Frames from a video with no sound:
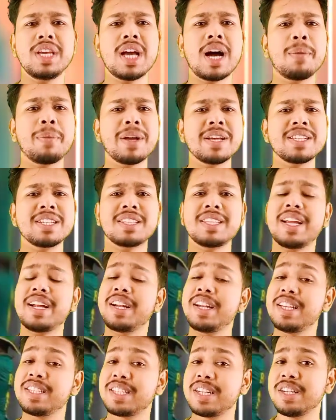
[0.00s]
जो कि आप कह सकते
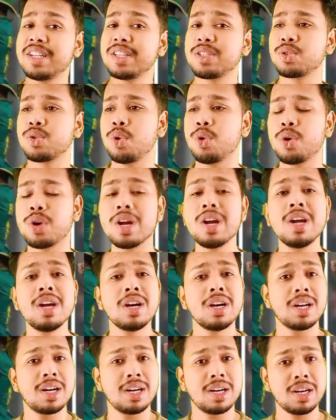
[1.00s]
हैं कि डिसेंट स्कोर
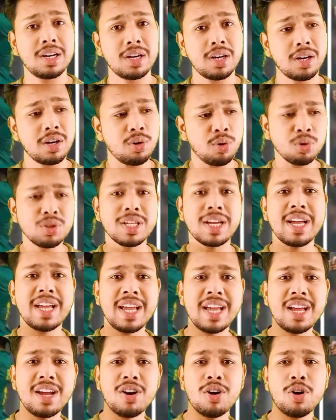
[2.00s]
आ, होता
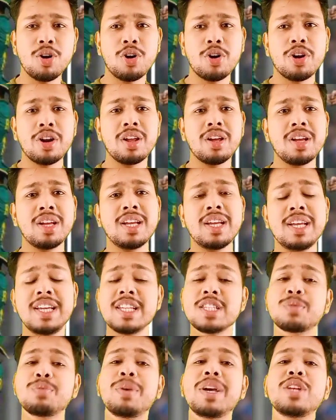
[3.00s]
है और
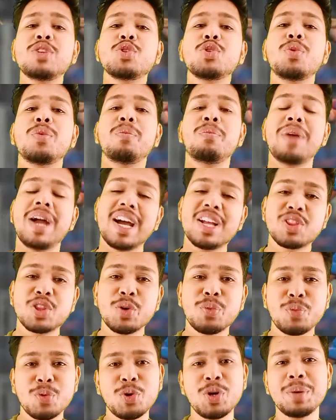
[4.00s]
इसमें जो
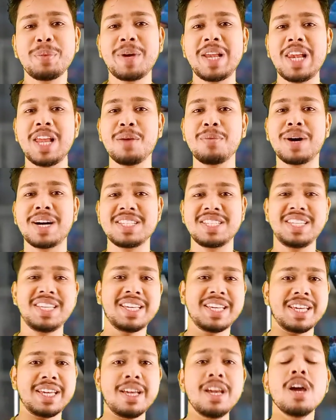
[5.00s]
महत्वपूर्ण
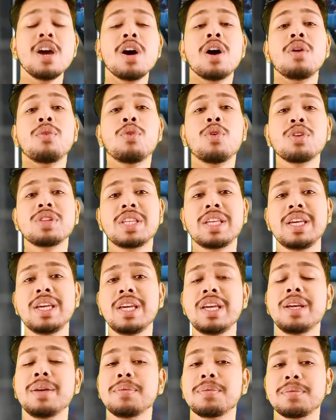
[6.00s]
बल्लेबाजी की वो थी
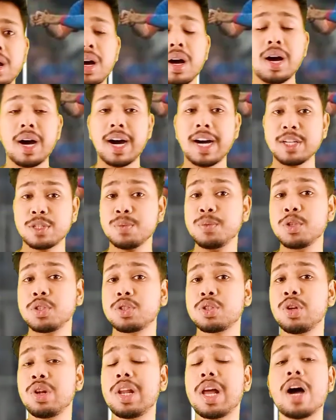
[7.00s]

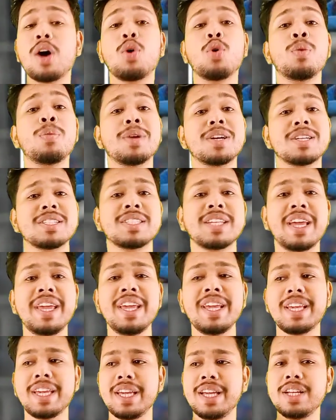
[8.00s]
अजमतुल्ला
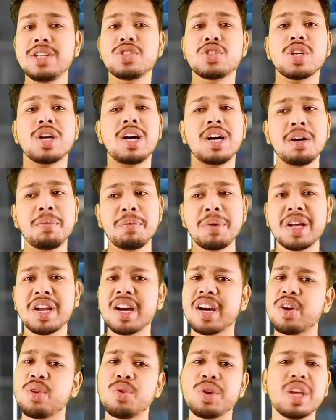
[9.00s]
उमरजई की जहां
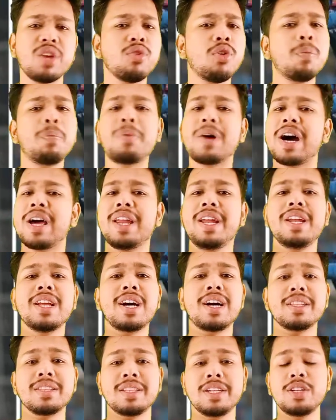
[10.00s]
पर अगर उनकी वो पारी
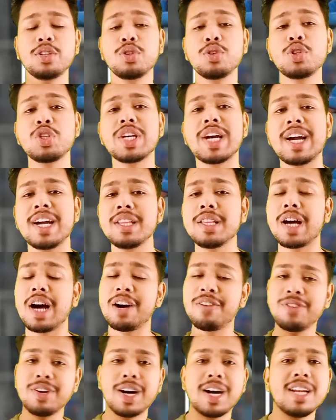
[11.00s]
ना आती तो शायद
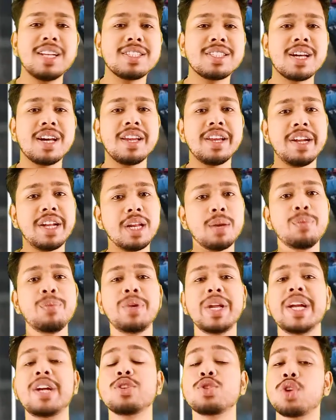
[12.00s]
अफगानिस्तान की टीम
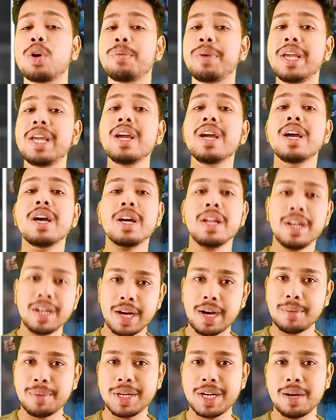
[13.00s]
डेढ़ सौ भी
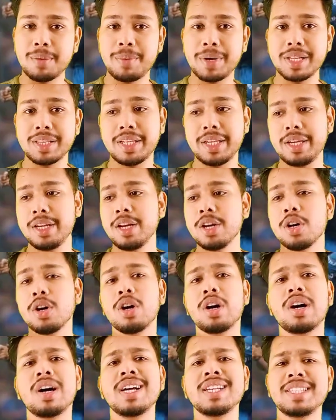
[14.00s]
ना बना पाती
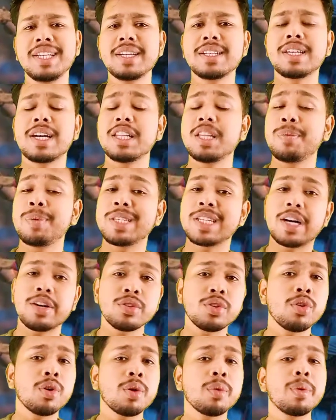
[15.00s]
इसी के साथ ही
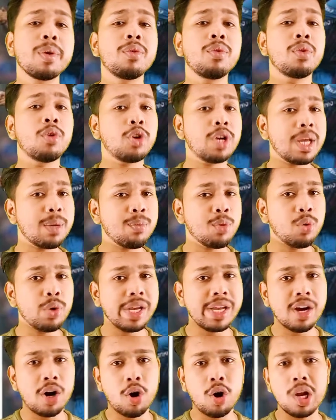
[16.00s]
पचास ओवर में वो टीम
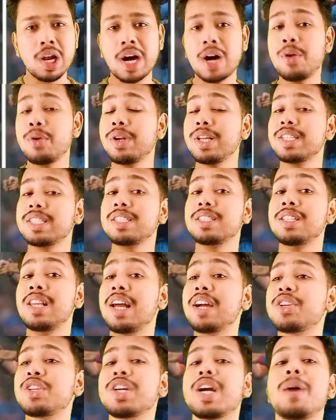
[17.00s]
हुई ऑल आउट इस
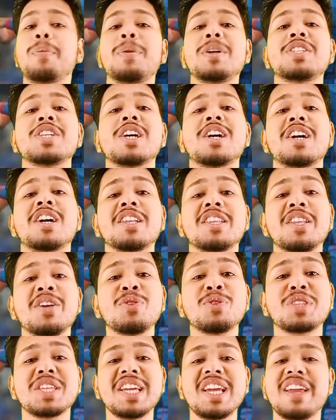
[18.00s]
लक्ष्य का पीछा
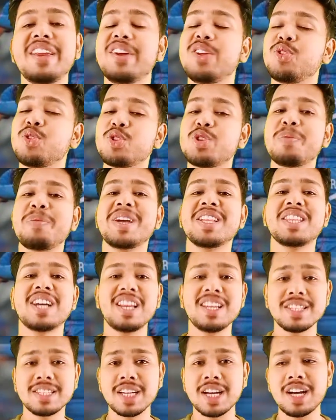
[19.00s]
करने उतरी यानी कि
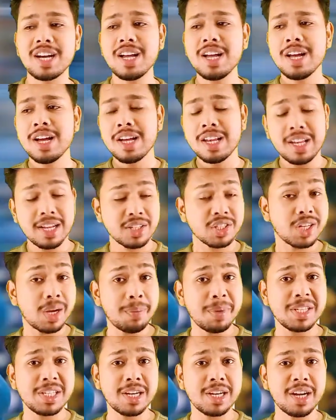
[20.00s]
245 का लक्ष्य
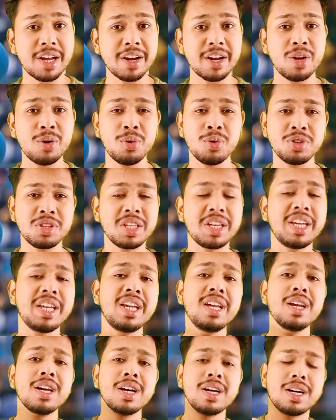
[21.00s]
का पीछा करने
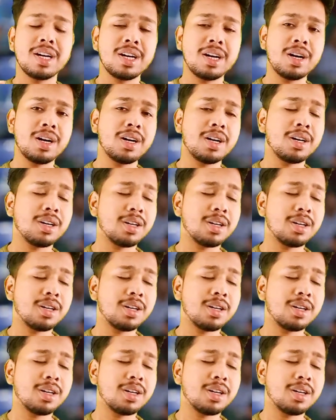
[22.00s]
उतरी आ,